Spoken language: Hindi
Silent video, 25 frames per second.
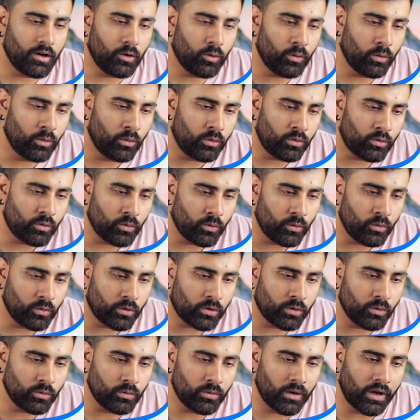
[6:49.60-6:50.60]
ओ टू
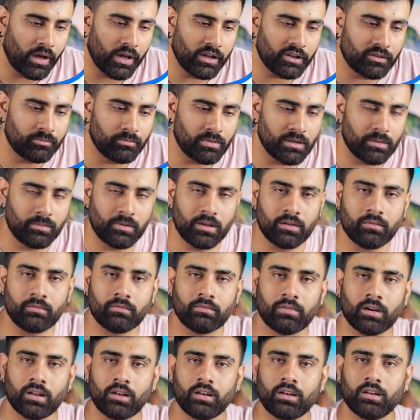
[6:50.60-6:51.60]
क्यू एस बी बी
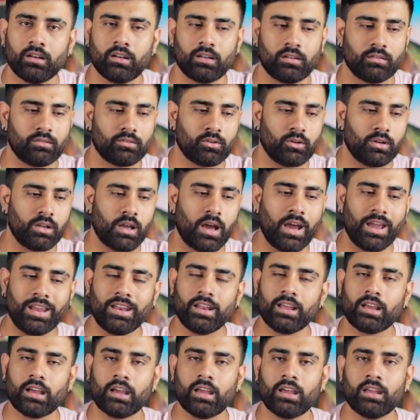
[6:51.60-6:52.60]
वन सॉरी आई
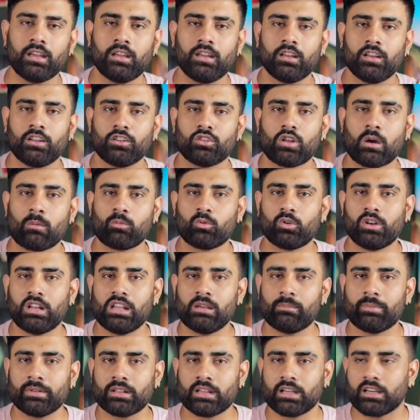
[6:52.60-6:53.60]
लिखा है तो आपको
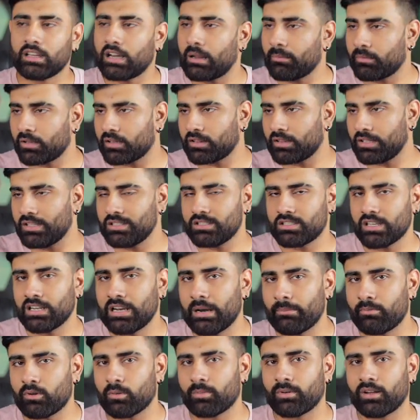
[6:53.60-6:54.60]
नहीं पता अगर आपके तीन चार
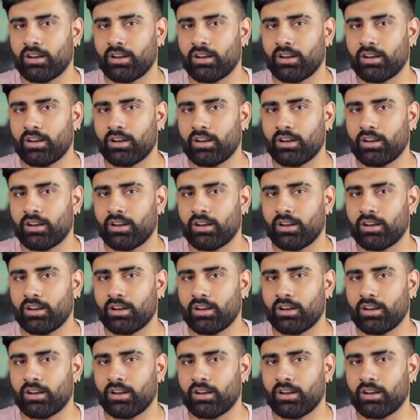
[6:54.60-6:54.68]
लैपटॉप